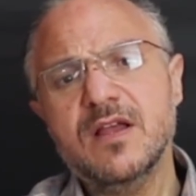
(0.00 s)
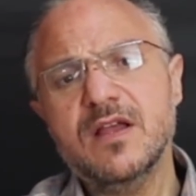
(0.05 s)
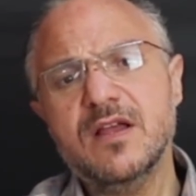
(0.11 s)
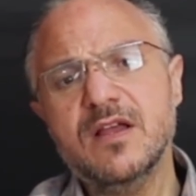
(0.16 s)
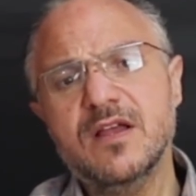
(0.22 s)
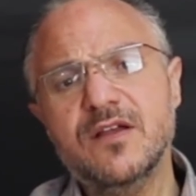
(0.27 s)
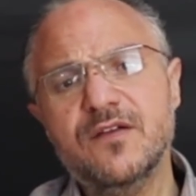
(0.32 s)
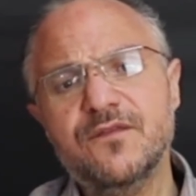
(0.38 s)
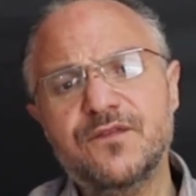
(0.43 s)

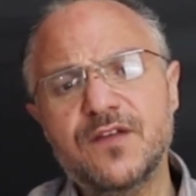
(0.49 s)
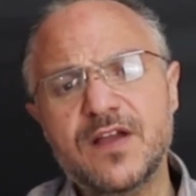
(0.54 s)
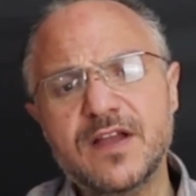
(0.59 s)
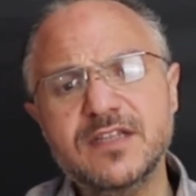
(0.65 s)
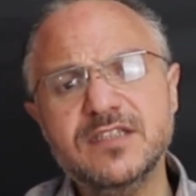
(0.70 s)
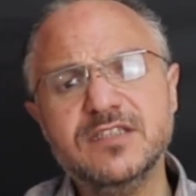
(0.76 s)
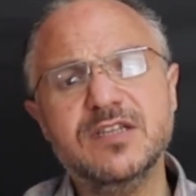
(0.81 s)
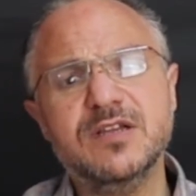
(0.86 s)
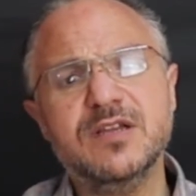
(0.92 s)
آه،
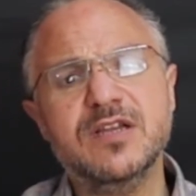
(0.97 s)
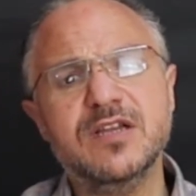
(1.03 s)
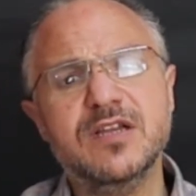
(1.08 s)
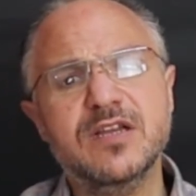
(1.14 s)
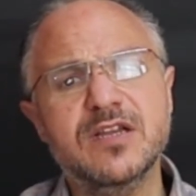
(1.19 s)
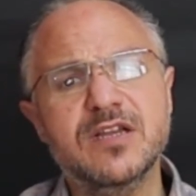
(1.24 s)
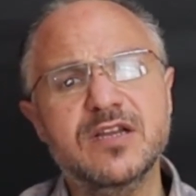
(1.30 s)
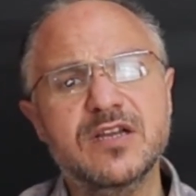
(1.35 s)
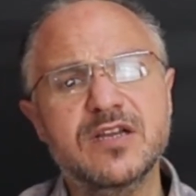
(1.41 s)

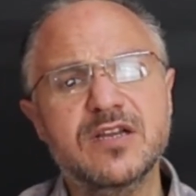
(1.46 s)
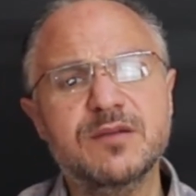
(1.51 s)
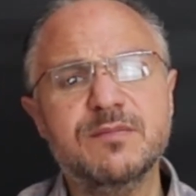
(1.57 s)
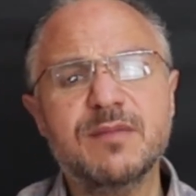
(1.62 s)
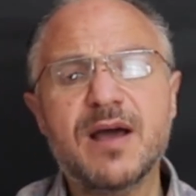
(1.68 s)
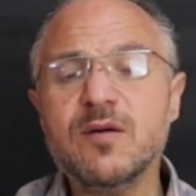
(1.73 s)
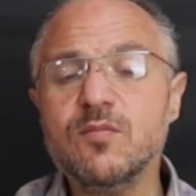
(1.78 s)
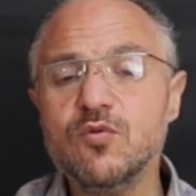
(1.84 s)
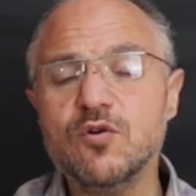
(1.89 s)
فإني آه،
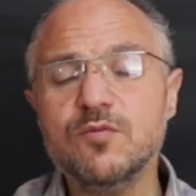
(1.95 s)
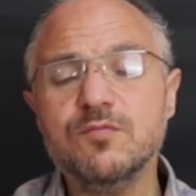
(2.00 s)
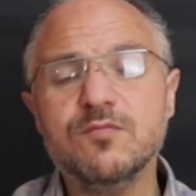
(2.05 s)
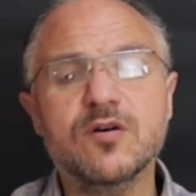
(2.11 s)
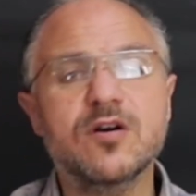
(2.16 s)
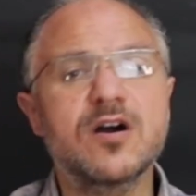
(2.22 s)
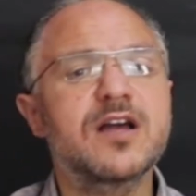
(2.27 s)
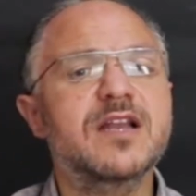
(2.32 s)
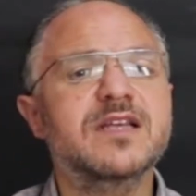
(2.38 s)

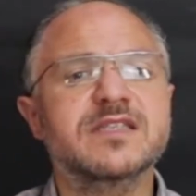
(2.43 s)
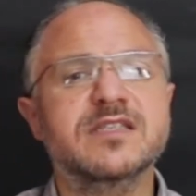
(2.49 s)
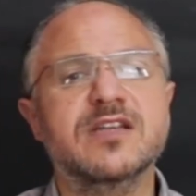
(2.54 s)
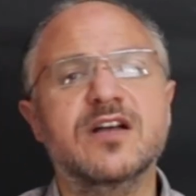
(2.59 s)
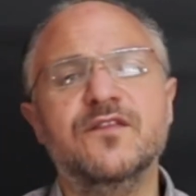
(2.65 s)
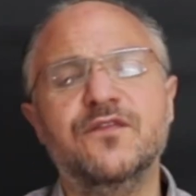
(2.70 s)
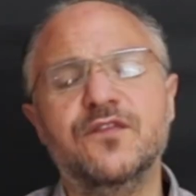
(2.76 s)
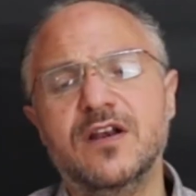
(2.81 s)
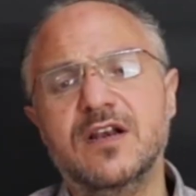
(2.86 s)
مهموم قال
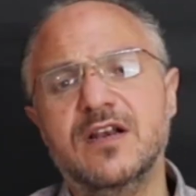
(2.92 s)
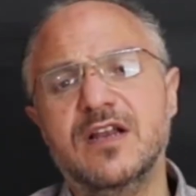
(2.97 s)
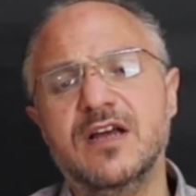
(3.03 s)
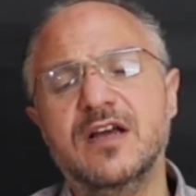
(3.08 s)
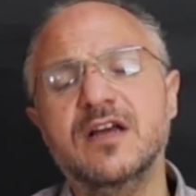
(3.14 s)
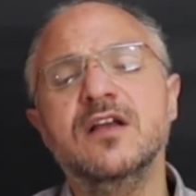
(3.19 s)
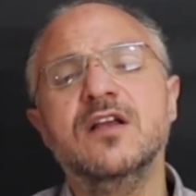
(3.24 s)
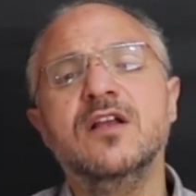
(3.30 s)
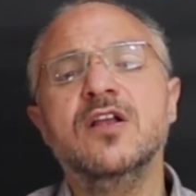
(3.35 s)
استغفر
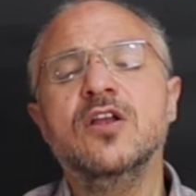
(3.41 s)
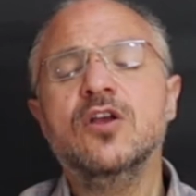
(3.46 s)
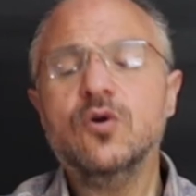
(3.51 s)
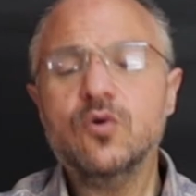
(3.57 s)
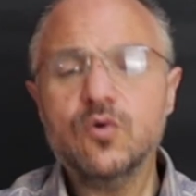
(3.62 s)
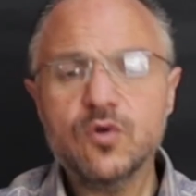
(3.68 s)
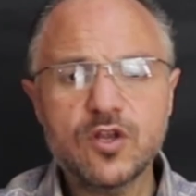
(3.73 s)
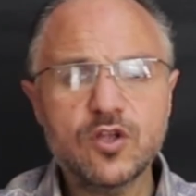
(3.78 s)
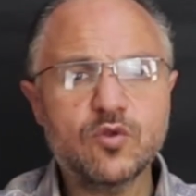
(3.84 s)
الله
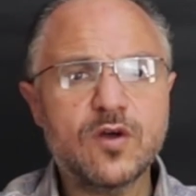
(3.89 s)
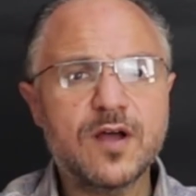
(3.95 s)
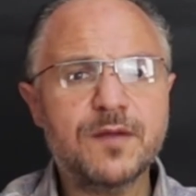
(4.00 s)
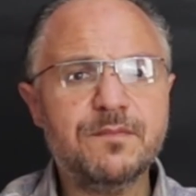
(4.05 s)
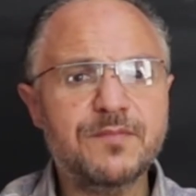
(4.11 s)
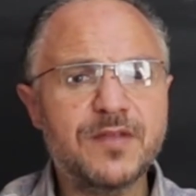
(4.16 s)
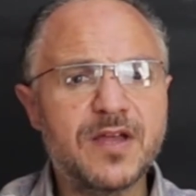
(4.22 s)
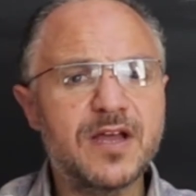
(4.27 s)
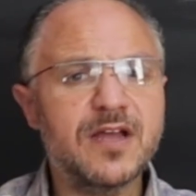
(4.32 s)
أريد
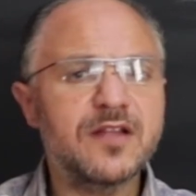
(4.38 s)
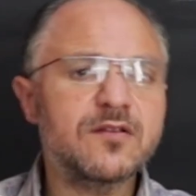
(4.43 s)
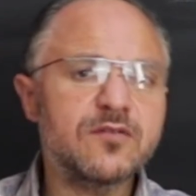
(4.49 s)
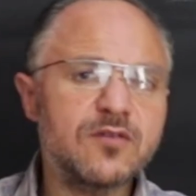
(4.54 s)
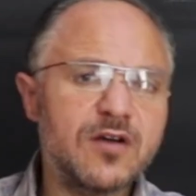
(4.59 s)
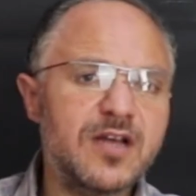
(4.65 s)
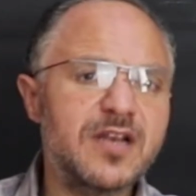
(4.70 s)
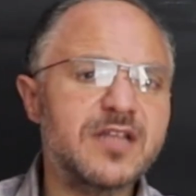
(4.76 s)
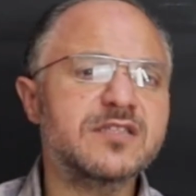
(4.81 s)
أبناء
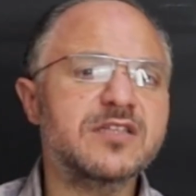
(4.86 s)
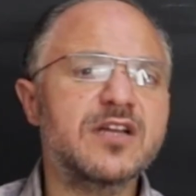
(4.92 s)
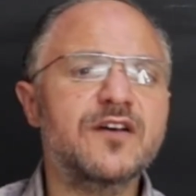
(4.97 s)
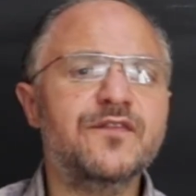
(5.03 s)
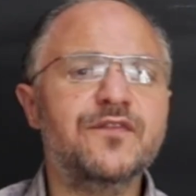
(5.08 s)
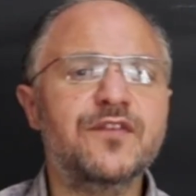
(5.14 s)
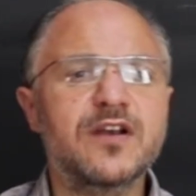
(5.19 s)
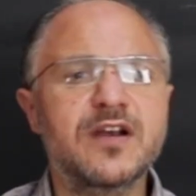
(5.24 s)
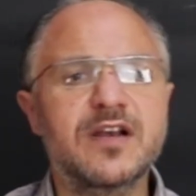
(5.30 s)
قال
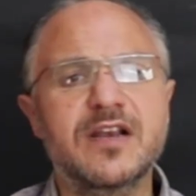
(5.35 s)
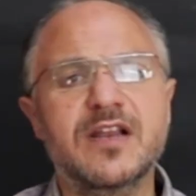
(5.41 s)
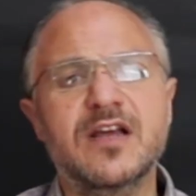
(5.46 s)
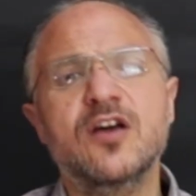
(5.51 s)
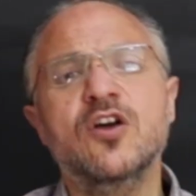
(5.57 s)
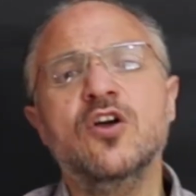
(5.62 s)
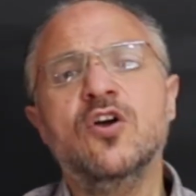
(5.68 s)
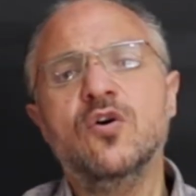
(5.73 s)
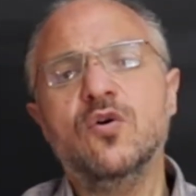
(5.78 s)
استغفر
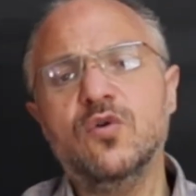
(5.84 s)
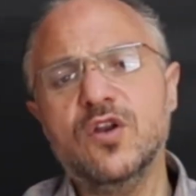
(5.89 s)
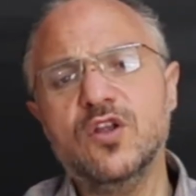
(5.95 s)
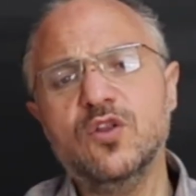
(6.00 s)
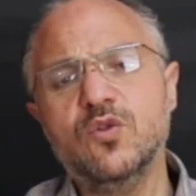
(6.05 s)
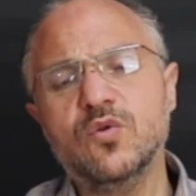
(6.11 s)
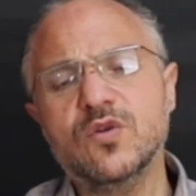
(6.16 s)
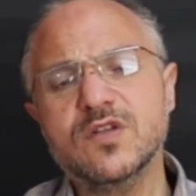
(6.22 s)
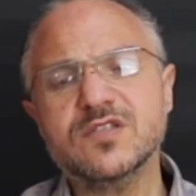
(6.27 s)
الله
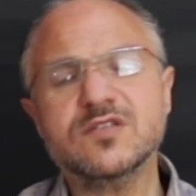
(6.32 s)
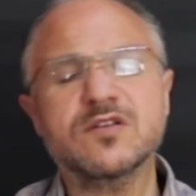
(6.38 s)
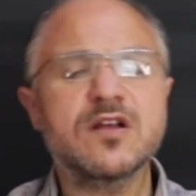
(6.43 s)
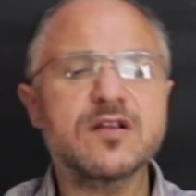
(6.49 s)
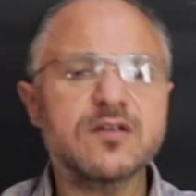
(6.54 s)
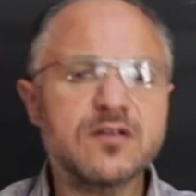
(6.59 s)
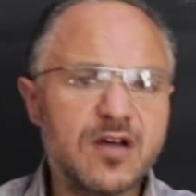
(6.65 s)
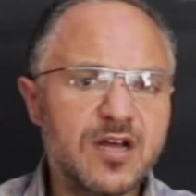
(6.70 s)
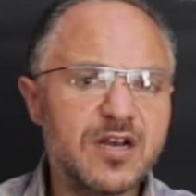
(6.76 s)
أريد
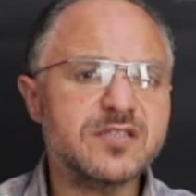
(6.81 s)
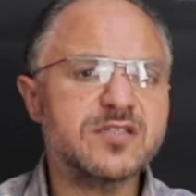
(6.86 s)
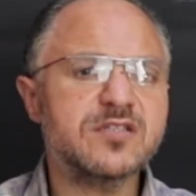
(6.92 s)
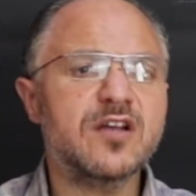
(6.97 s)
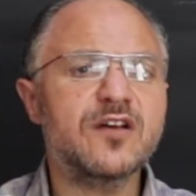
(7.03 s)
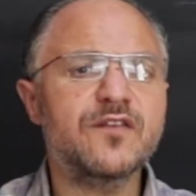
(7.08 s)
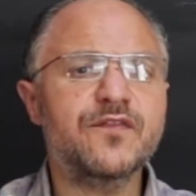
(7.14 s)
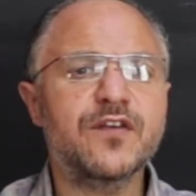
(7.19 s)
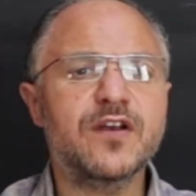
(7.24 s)
رزقا قال
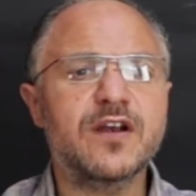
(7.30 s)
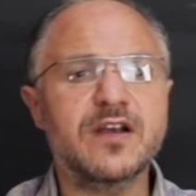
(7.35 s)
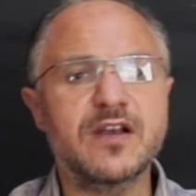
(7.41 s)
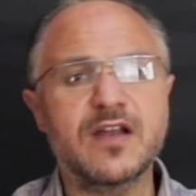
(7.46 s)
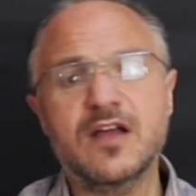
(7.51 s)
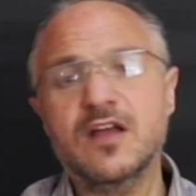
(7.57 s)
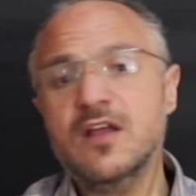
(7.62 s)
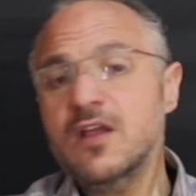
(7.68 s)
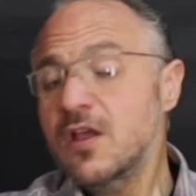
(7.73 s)
استغفر
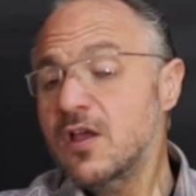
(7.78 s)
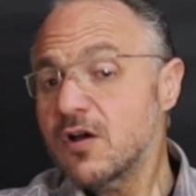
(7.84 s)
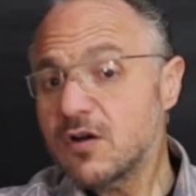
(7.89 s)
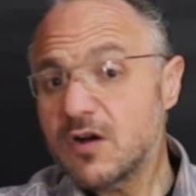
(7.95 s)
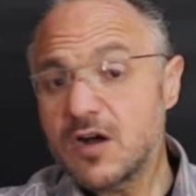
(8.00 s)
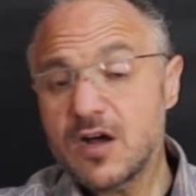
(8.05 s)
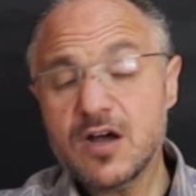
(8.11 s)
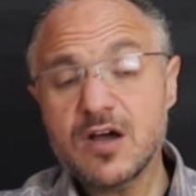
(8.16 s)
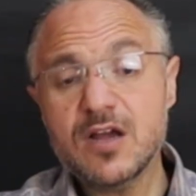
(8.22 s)
الله
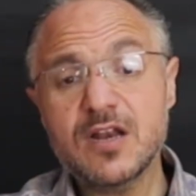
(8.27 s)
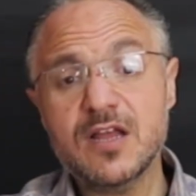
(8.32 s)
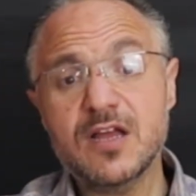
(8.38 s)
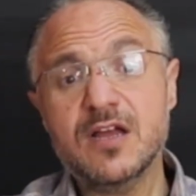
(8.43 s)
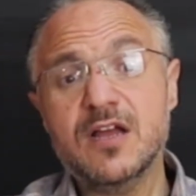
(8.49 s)
قال